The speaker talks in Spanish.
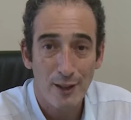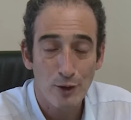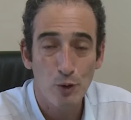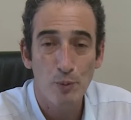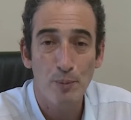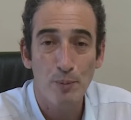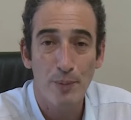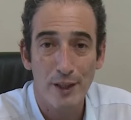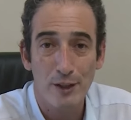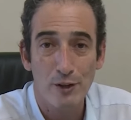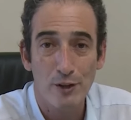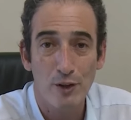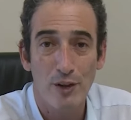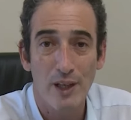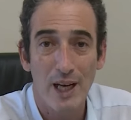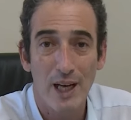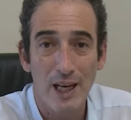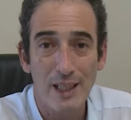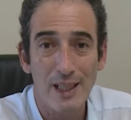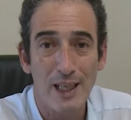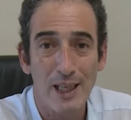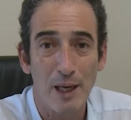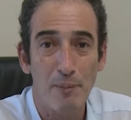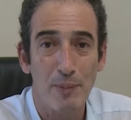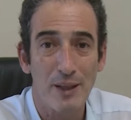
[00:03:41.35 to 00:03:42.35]
su
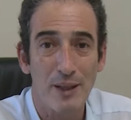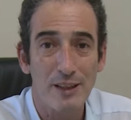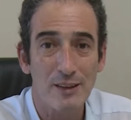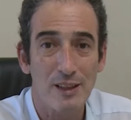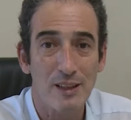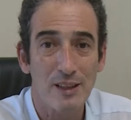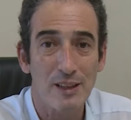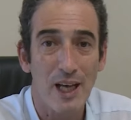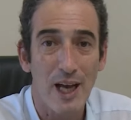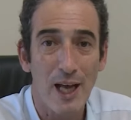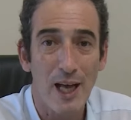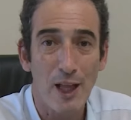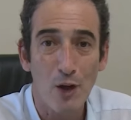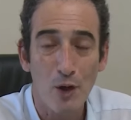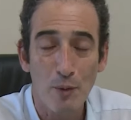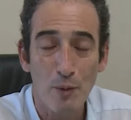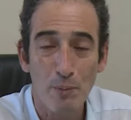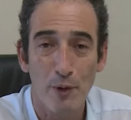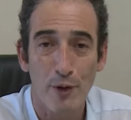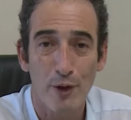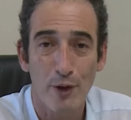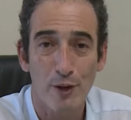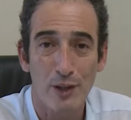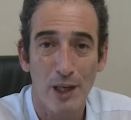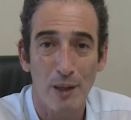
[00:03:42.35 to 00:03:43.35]
personal capacitado y
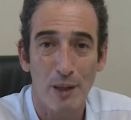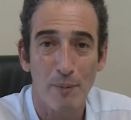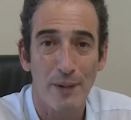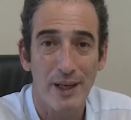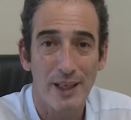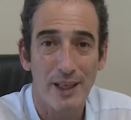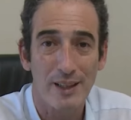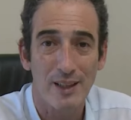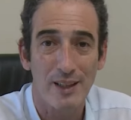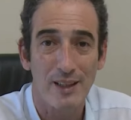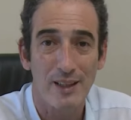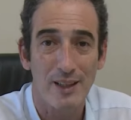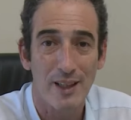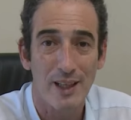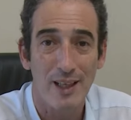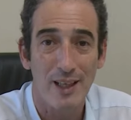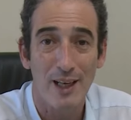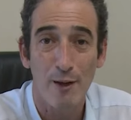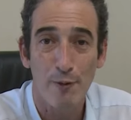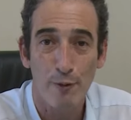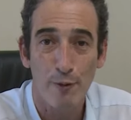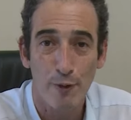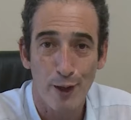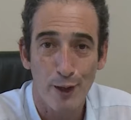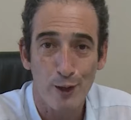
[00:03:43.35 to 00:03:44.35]
por otra parte tiene la
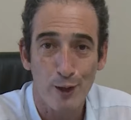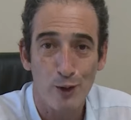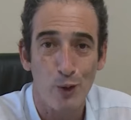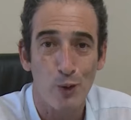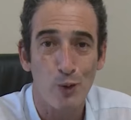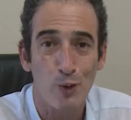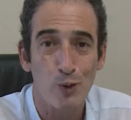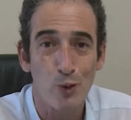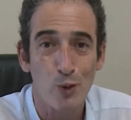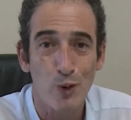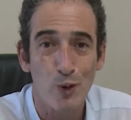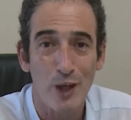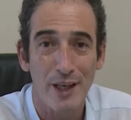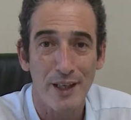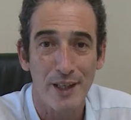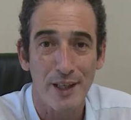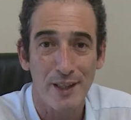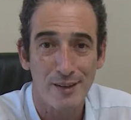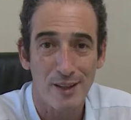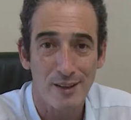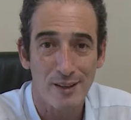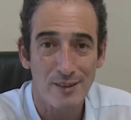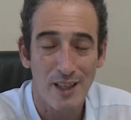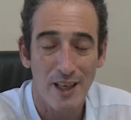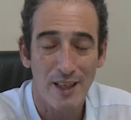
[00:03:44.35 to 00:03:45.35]
infraestructura
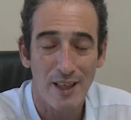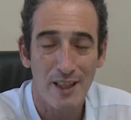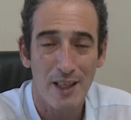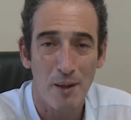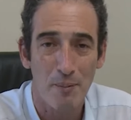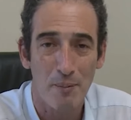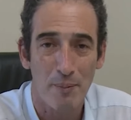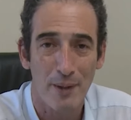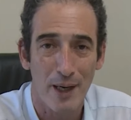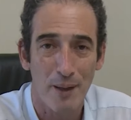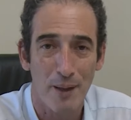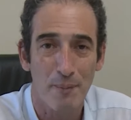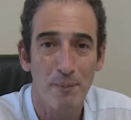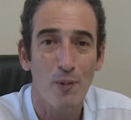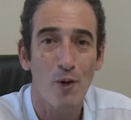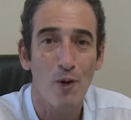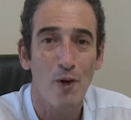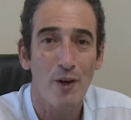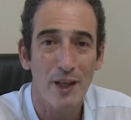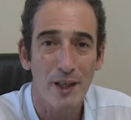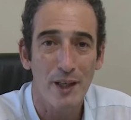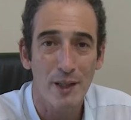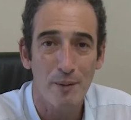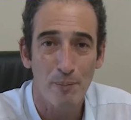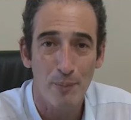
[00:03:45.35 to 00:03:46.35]
necesaria para
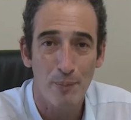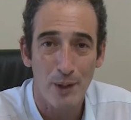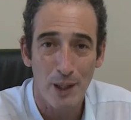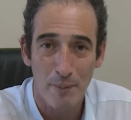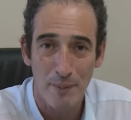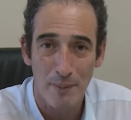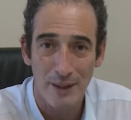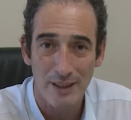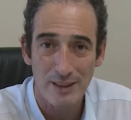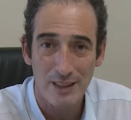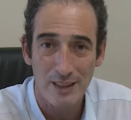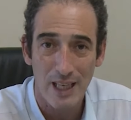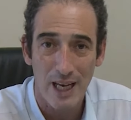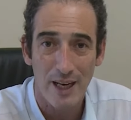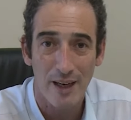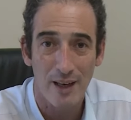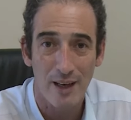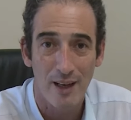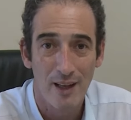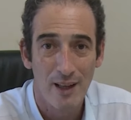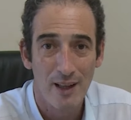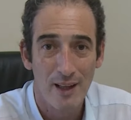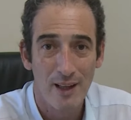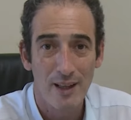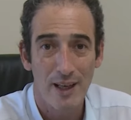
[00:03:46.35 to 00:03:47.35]
poder implementar